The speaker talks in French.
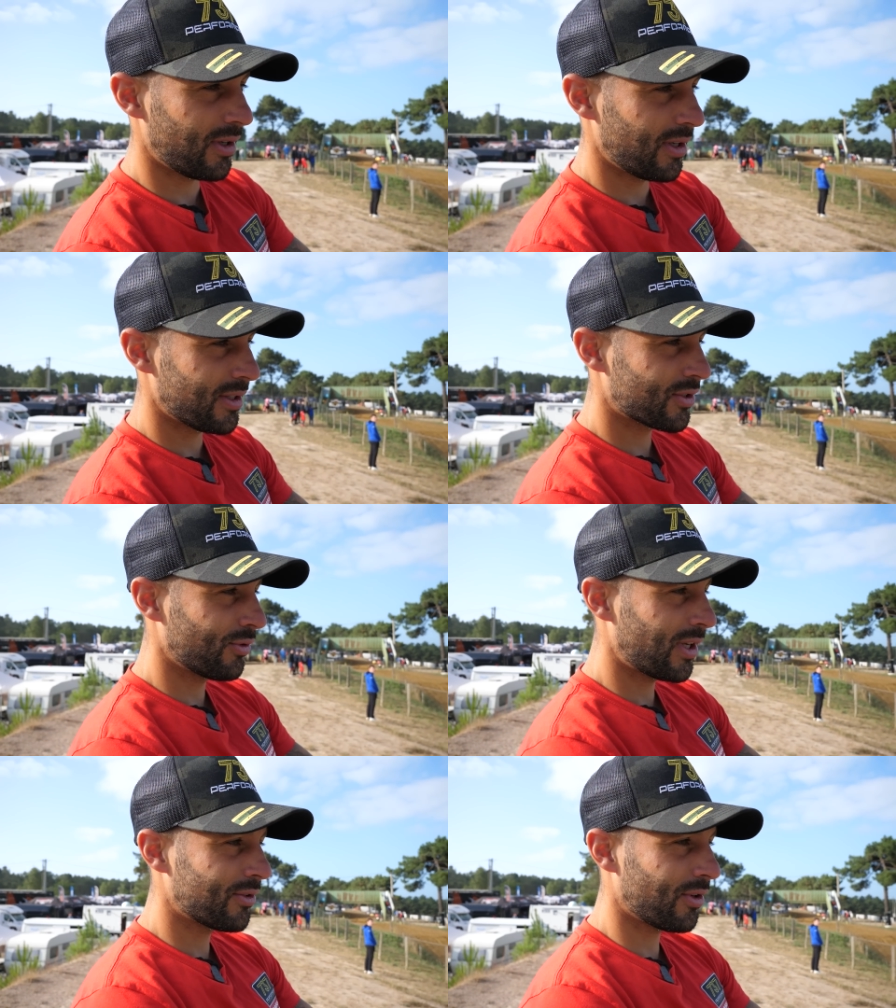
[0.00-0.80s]
euh, ce
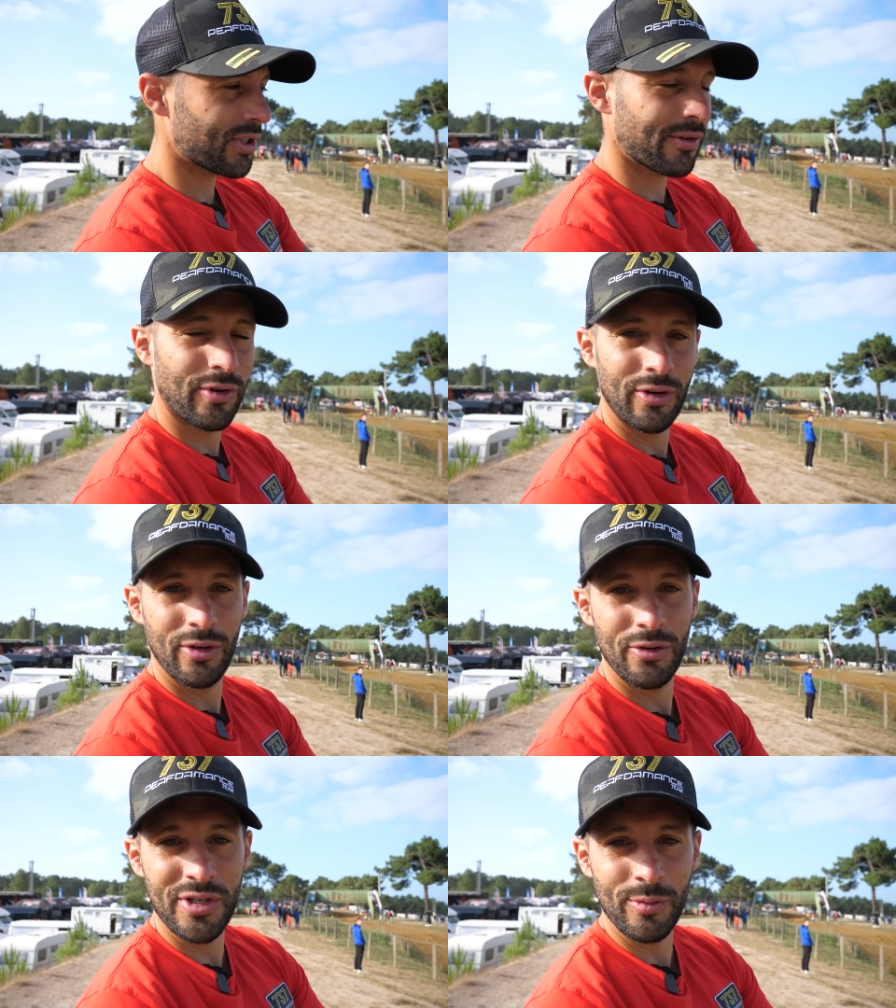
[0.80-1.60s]
qu'on attend à chaque fois
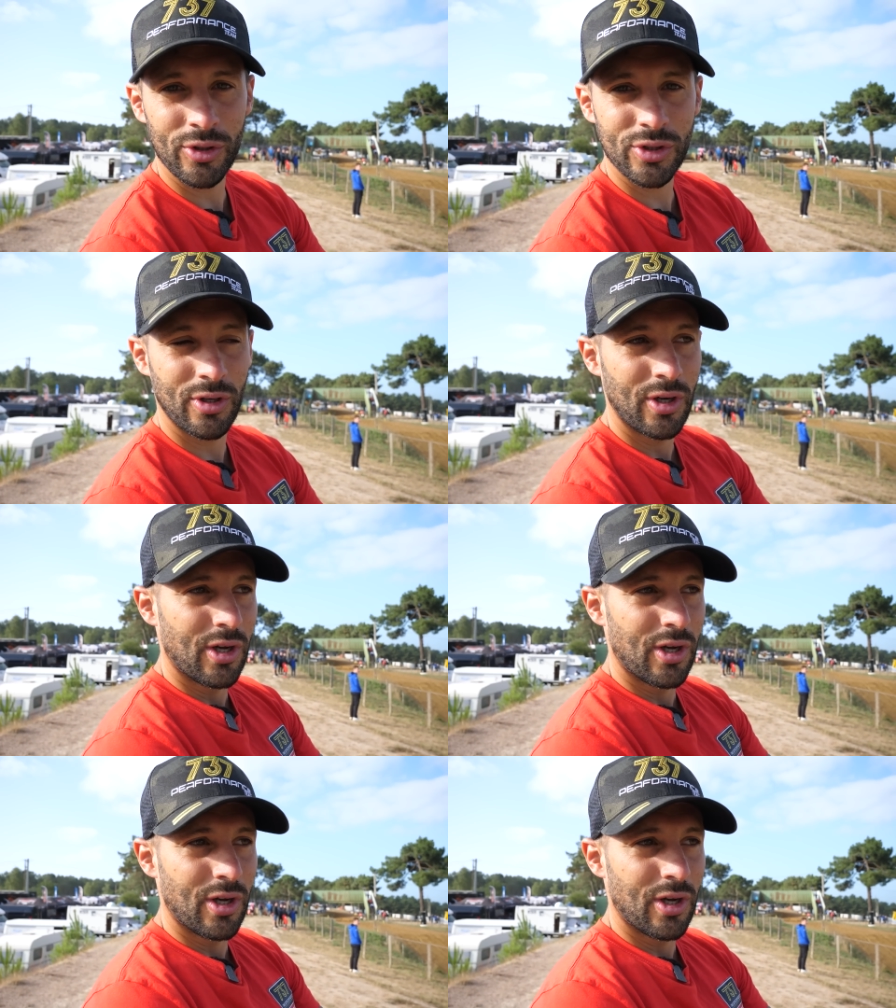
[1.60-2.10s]
le, dimanche